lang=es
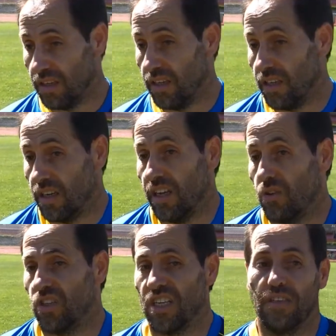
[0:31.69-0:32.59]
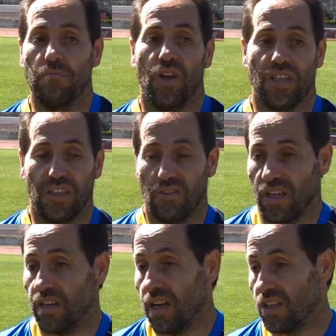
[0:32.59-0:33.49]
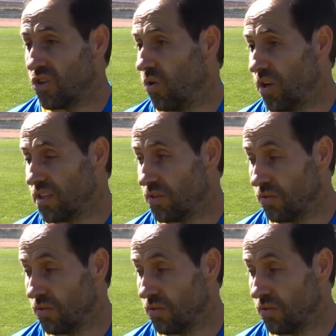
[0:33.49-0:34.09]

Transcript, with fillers: y que en otras temporadas anteriores han, hecho goles.